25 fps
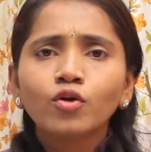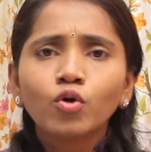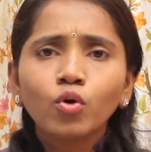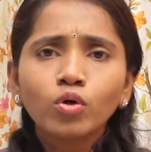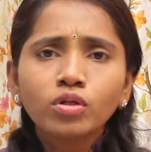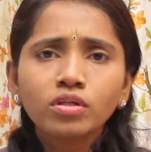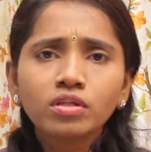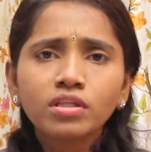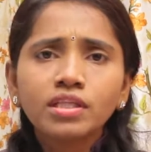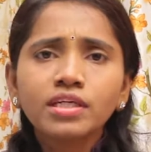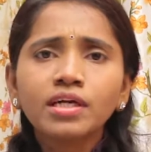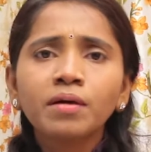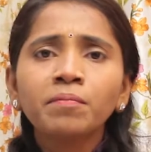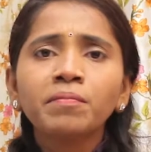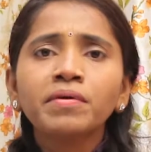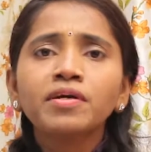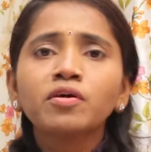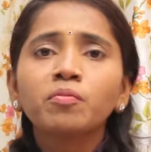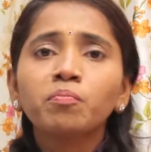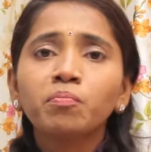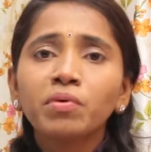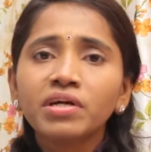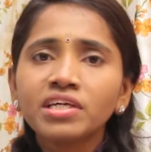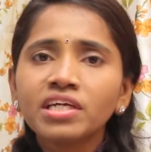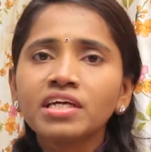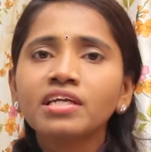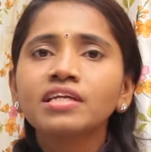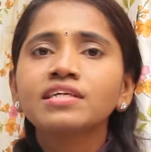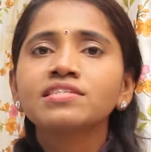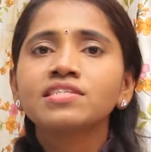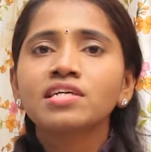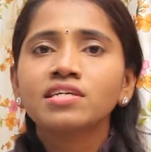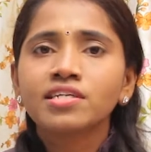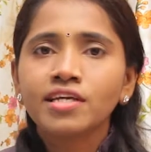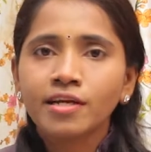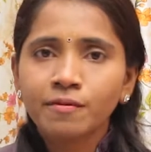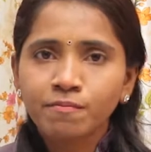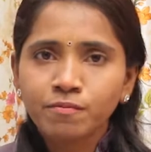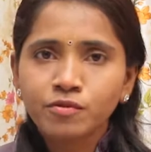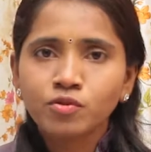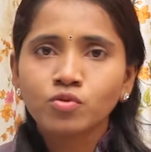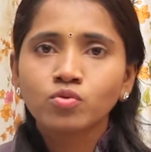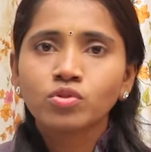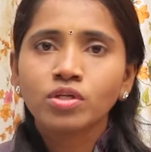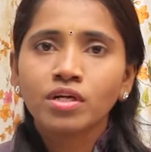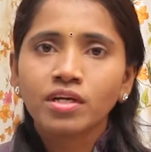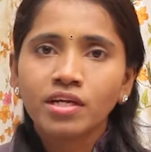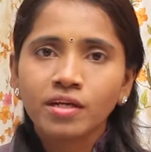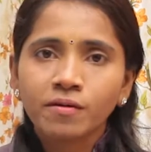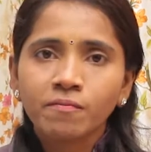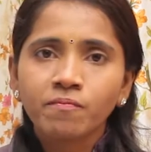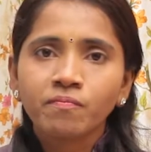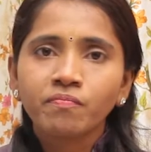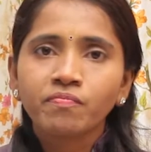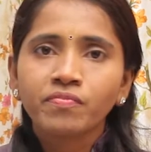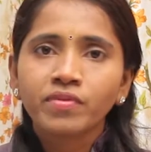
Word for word: కొద్దిగా మీకు బెటర్ రిజల్ట్ అనిపిస్తుందండి